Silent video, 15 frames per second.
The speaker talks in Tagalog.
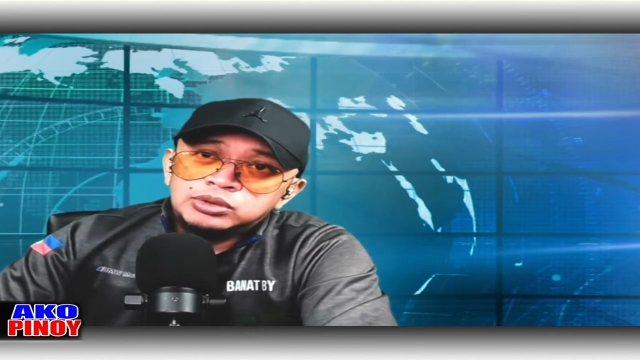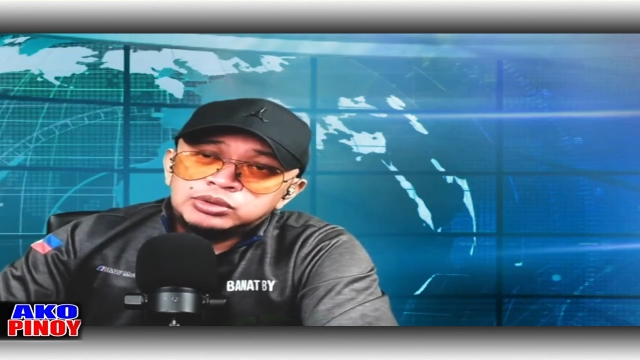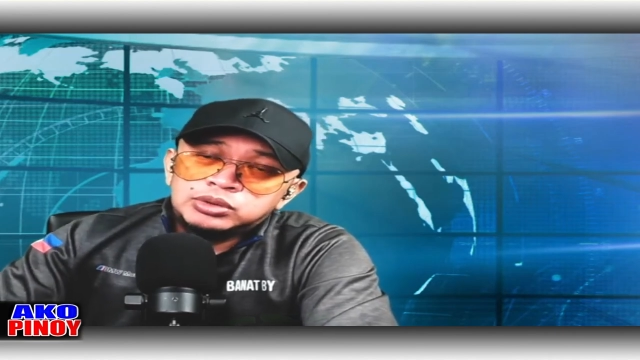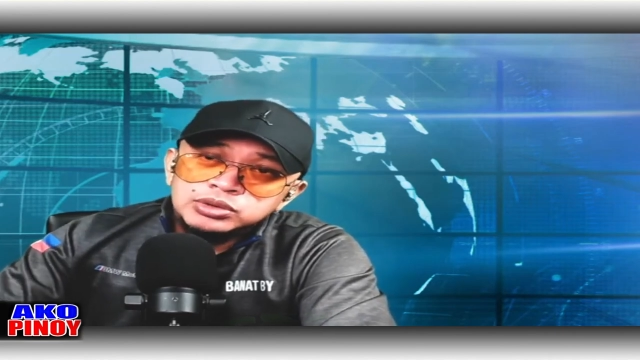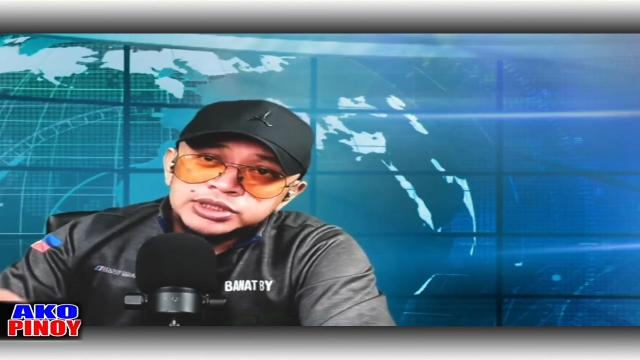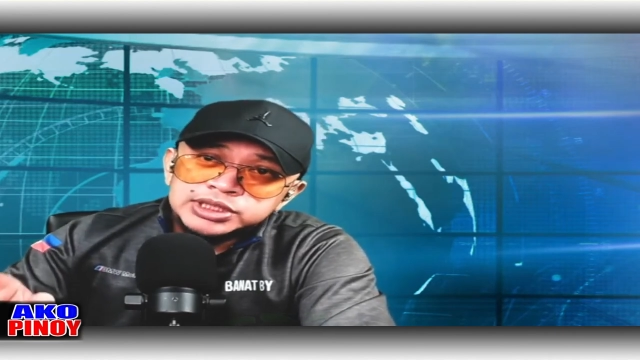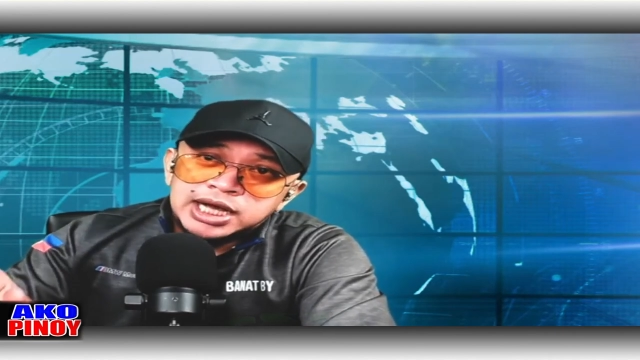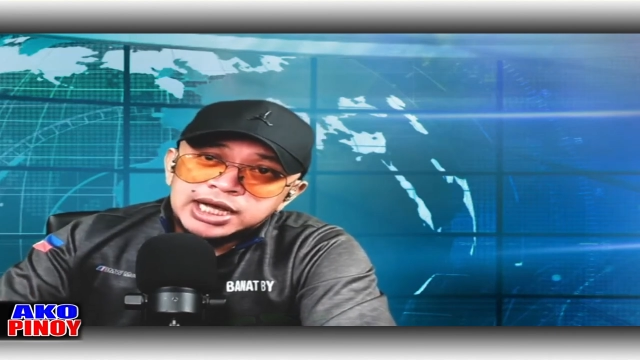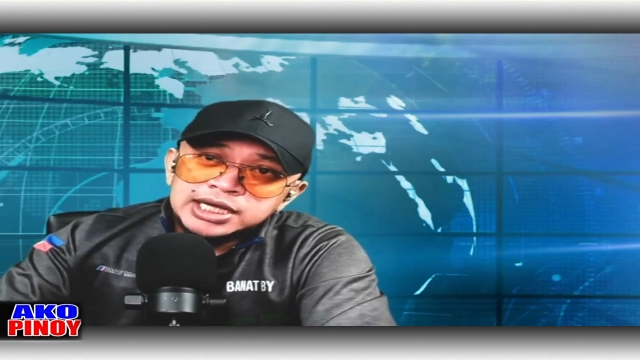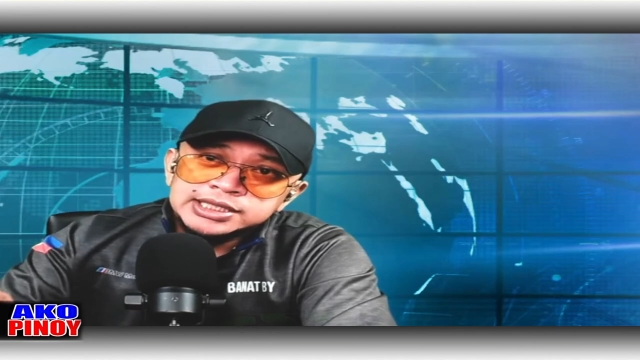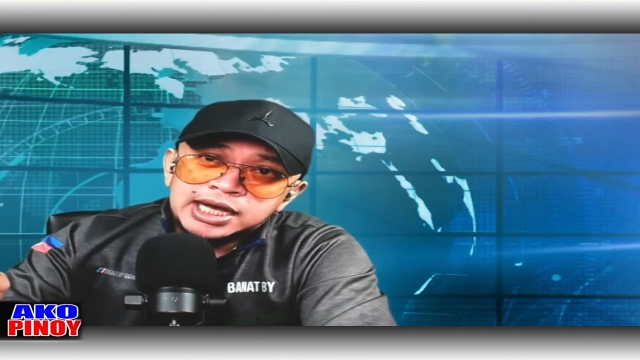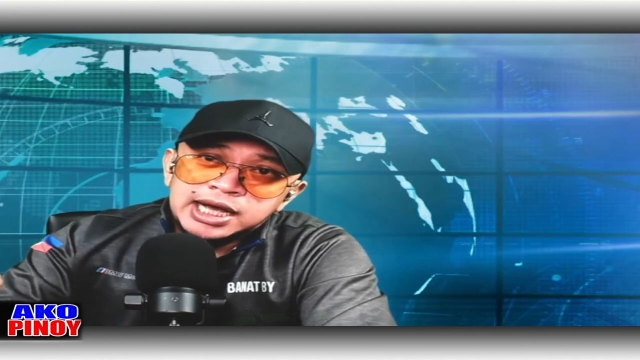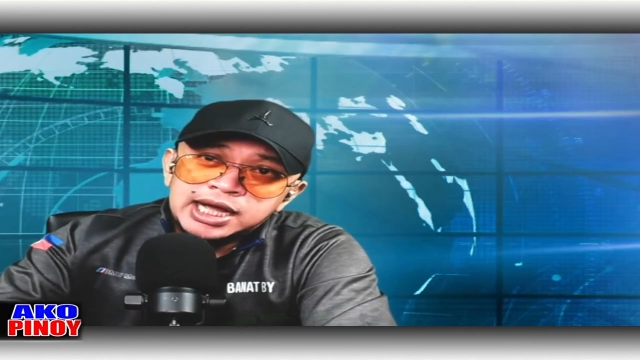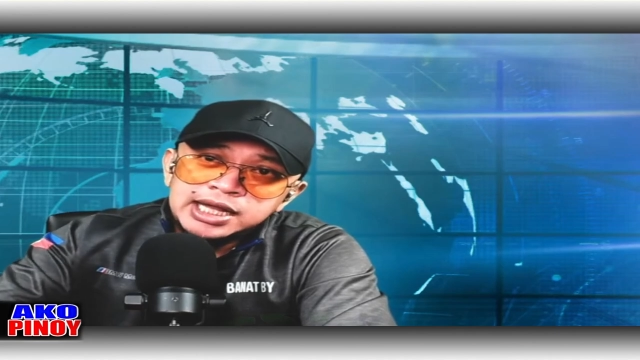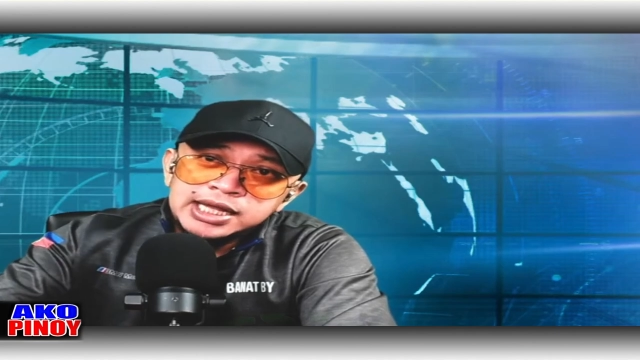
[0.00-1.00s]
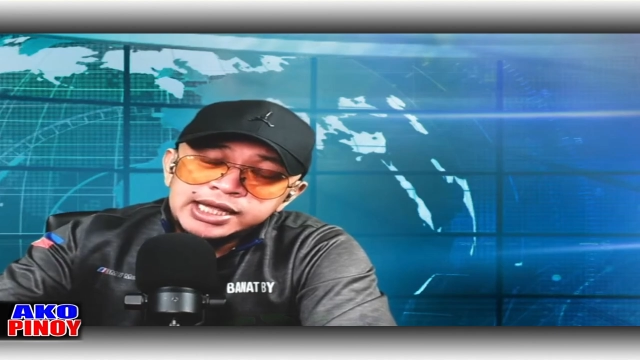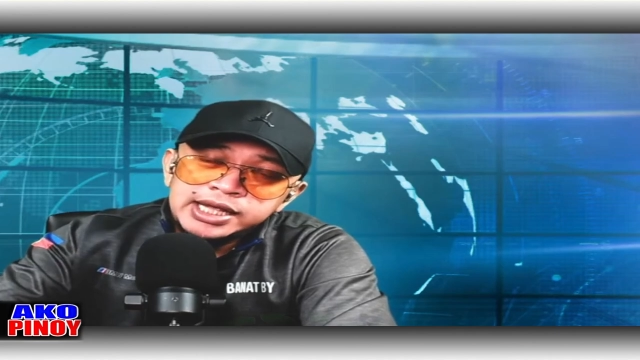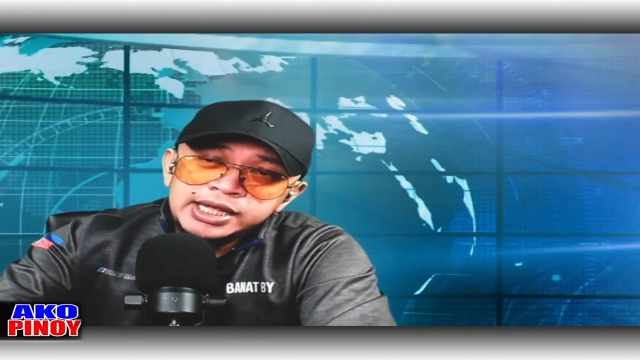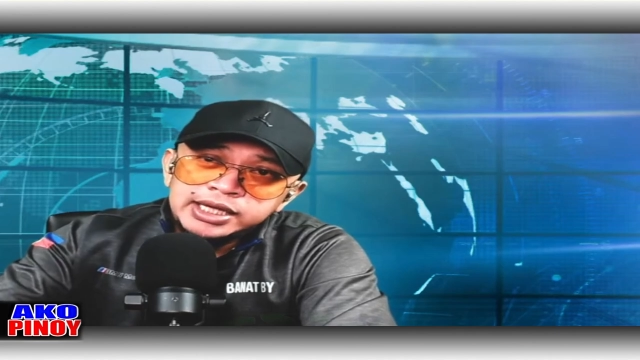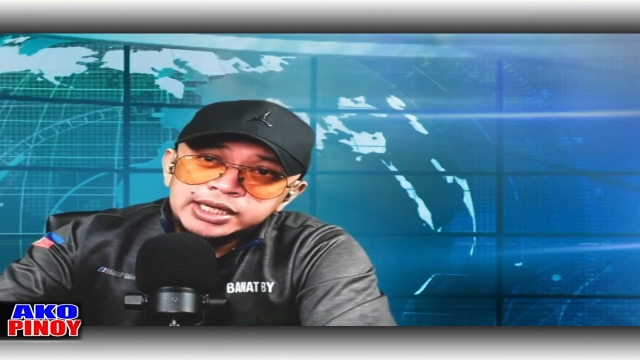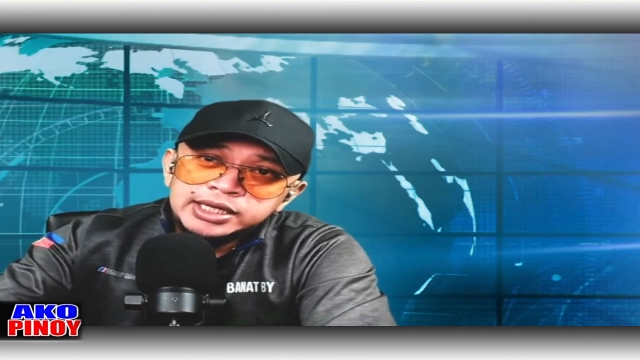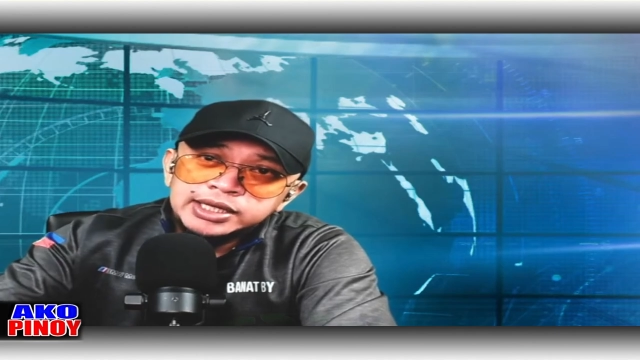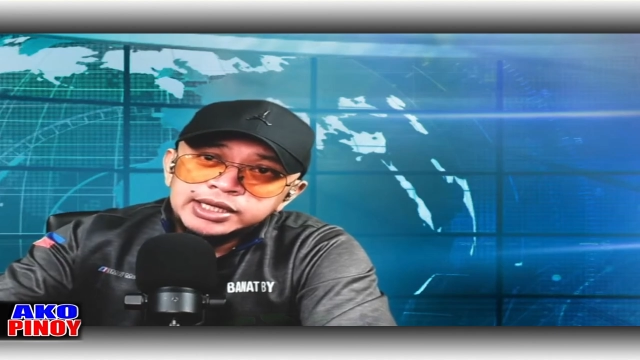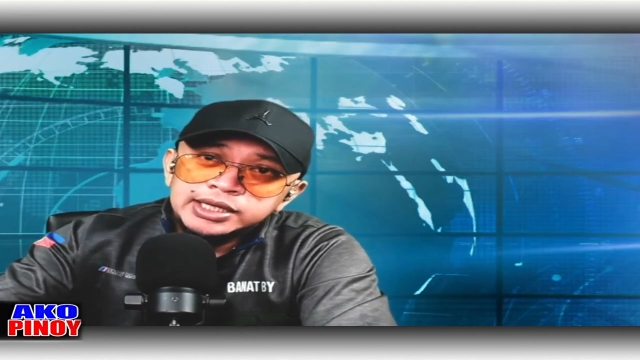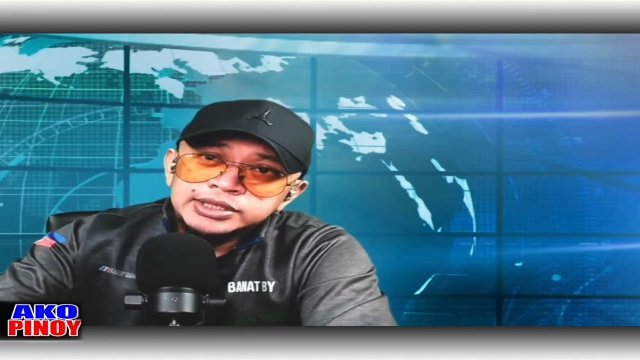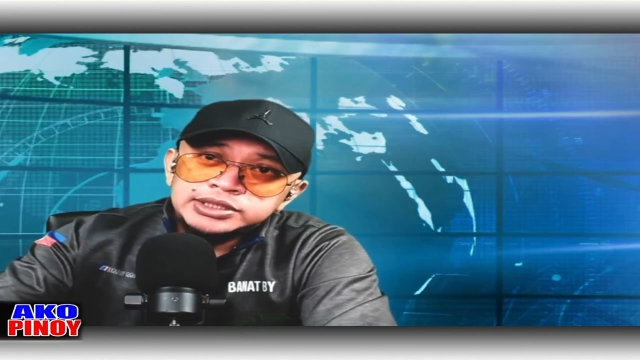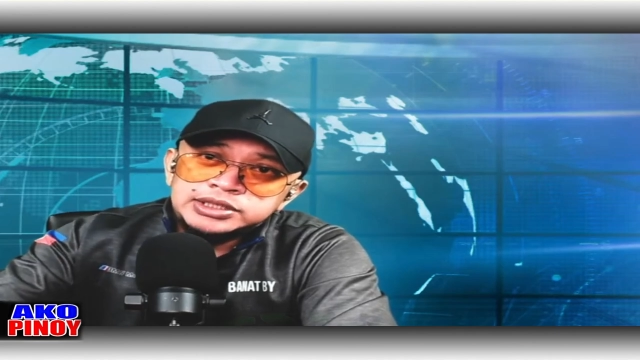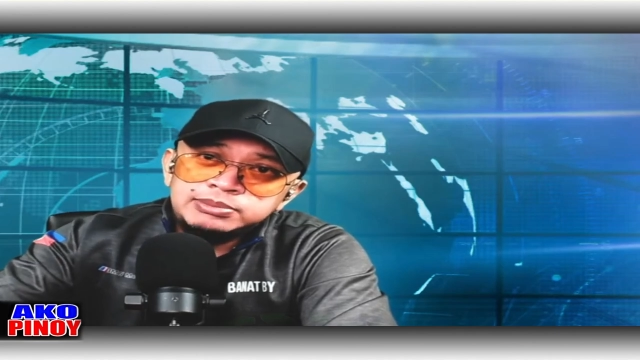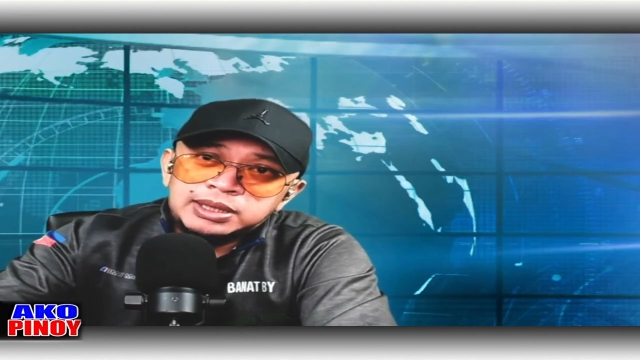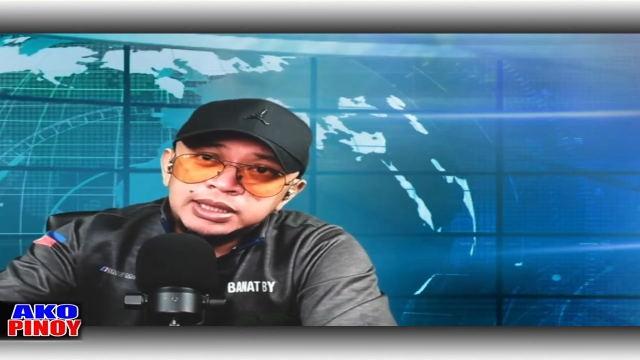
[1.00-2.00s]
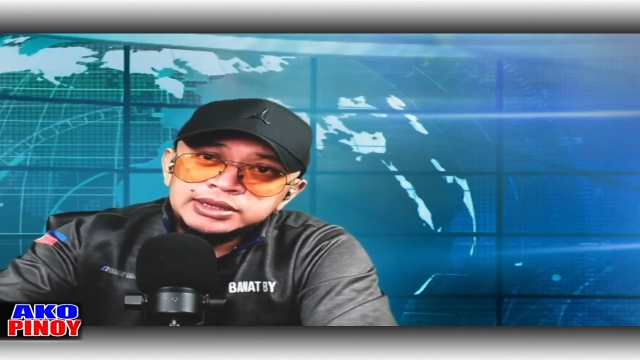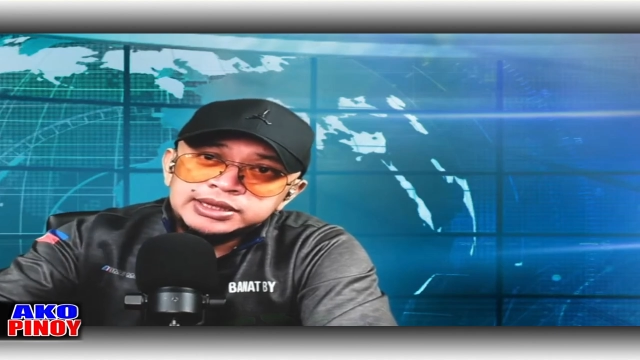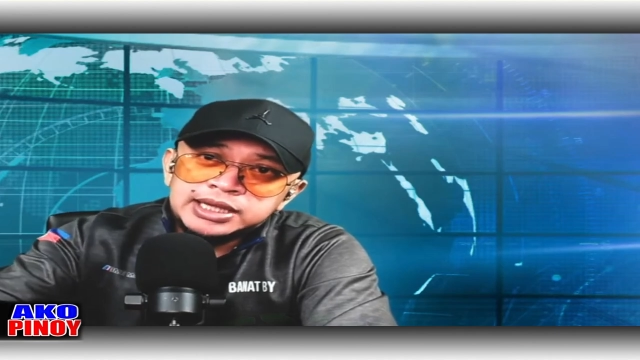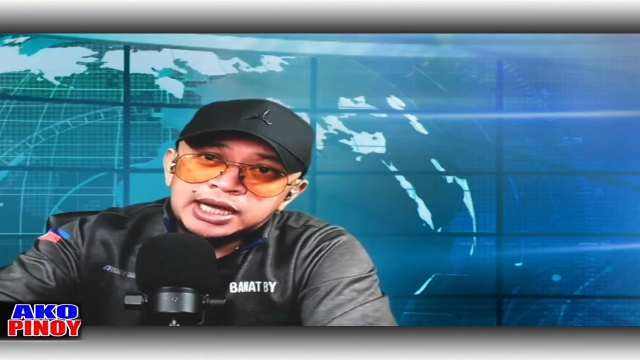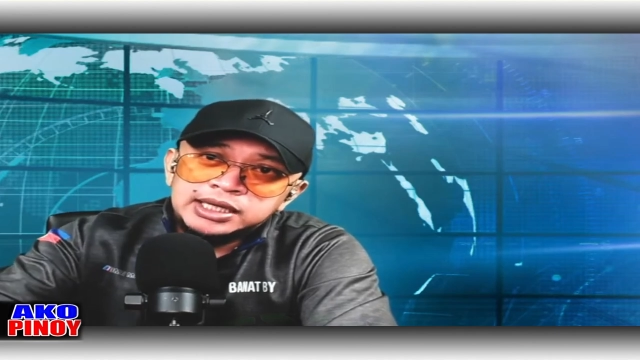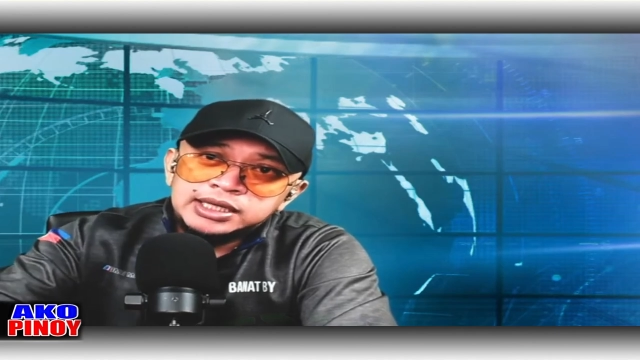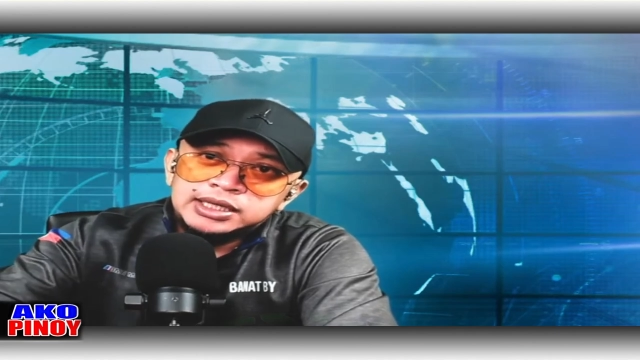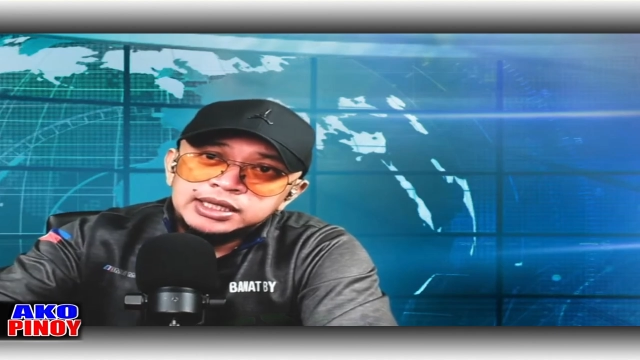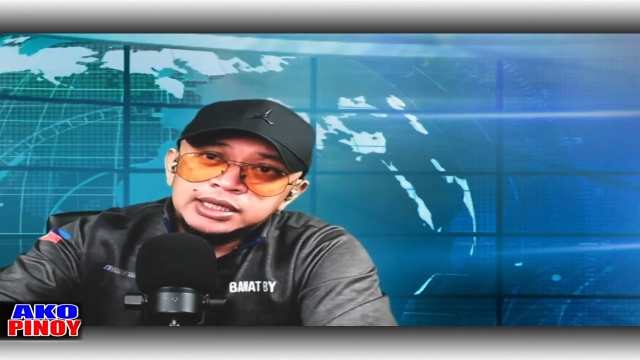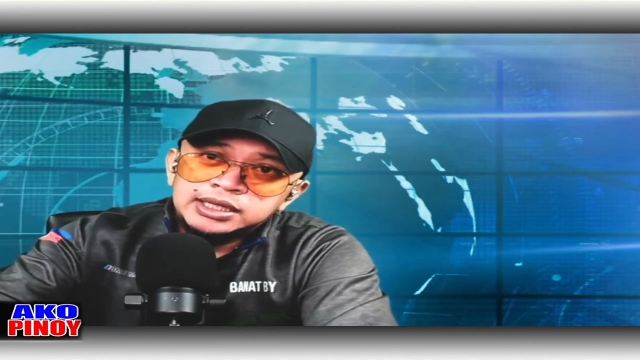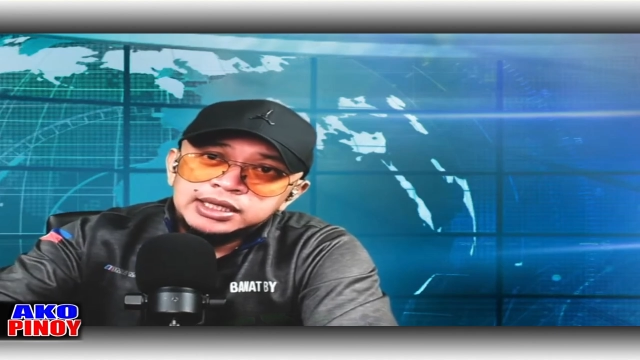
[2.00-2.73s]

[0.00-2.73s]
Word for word: kung sakasakaling si Bantag